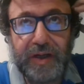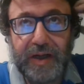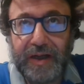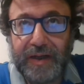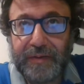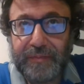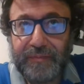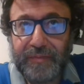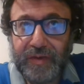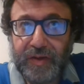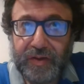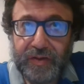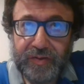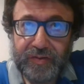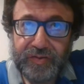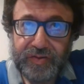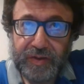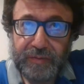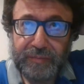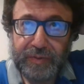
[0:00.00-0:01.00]
E,
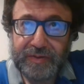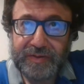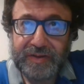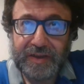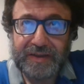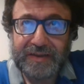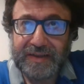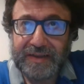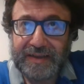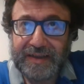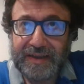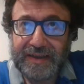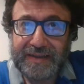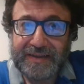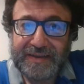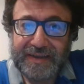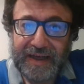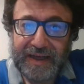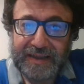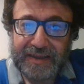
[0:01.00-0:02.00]
cioè, possono essere
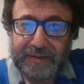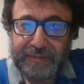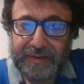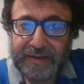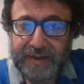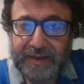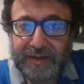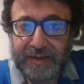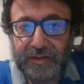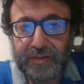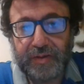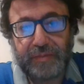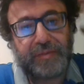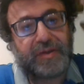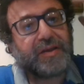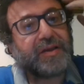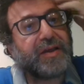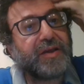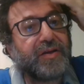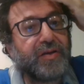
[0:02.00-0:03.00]
interessanti perché
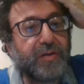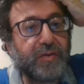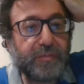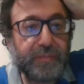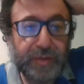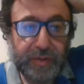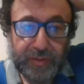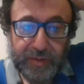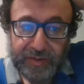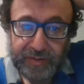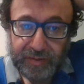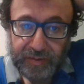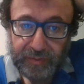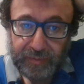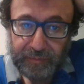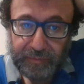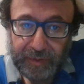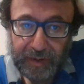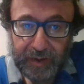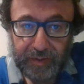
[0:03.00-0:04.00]
naturalmente io per questo
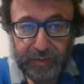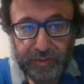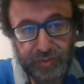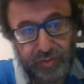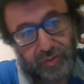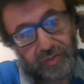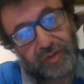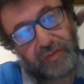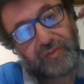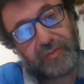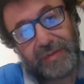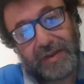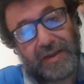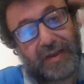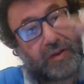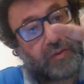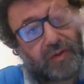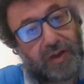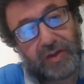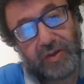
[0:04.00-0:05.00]
non parlo solo di
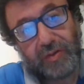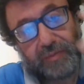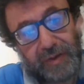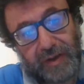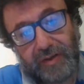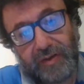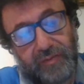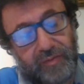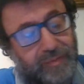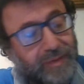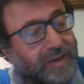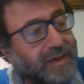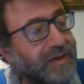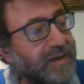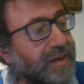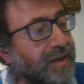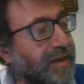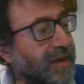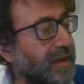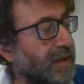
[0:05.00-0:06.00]
fumetti quando parlo di fumetti,